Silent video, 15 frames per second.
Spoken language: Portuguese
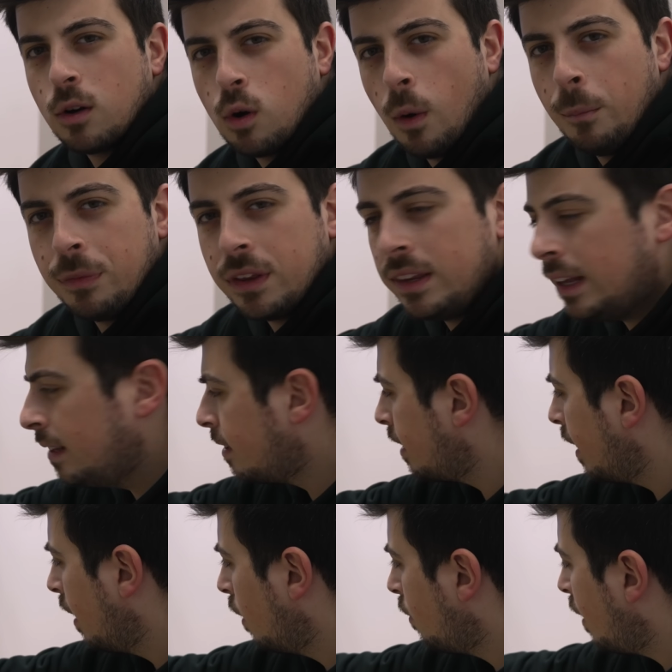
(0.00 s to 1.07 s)
Como te
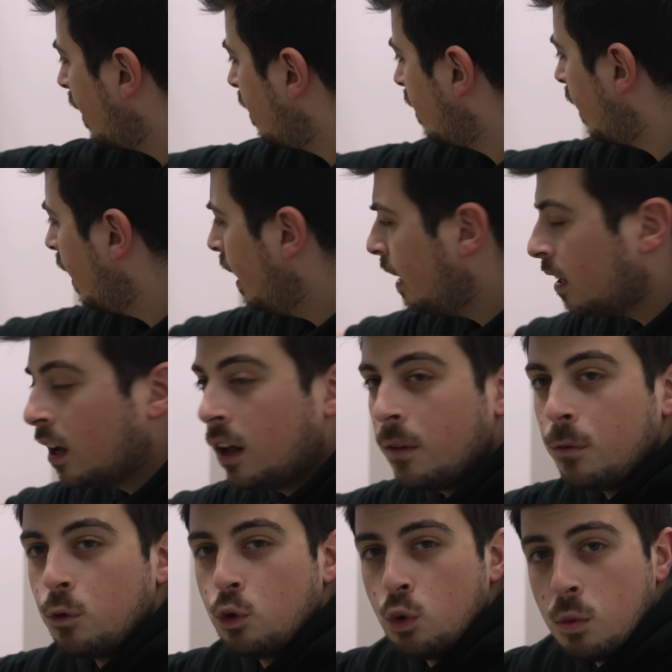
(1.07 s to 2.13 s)
disse, ele vai sair
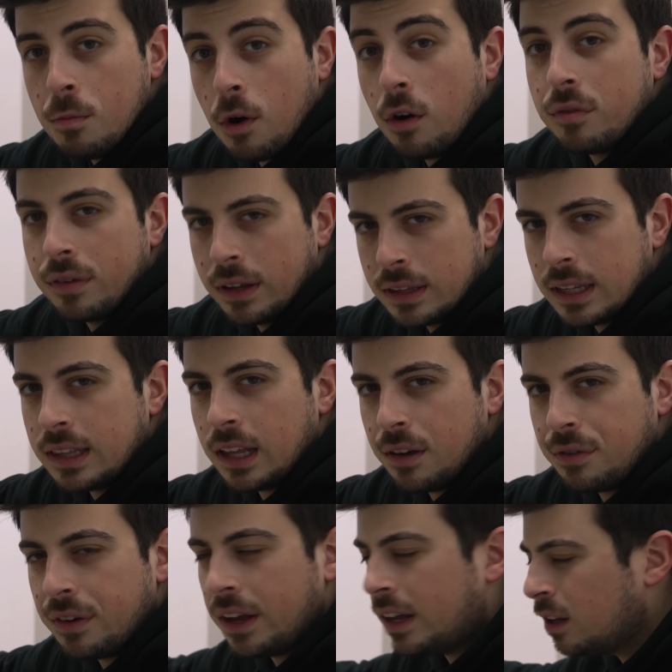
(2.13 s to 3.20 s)
do móvel da
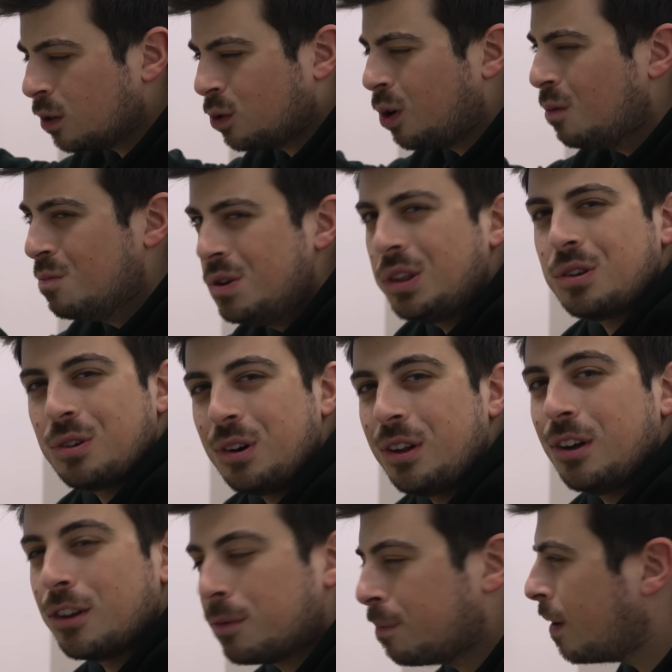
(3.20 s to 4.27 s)
TV e eu estou muito
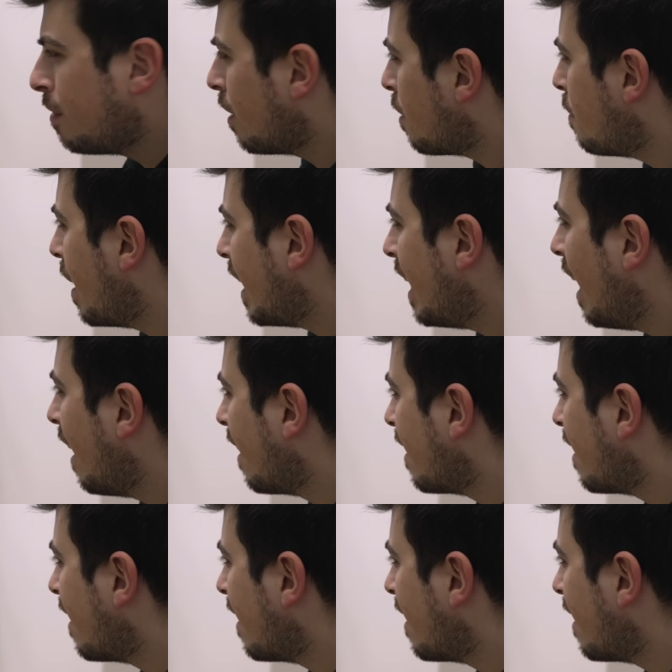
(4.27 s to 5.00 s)
curioso para ver como é que é.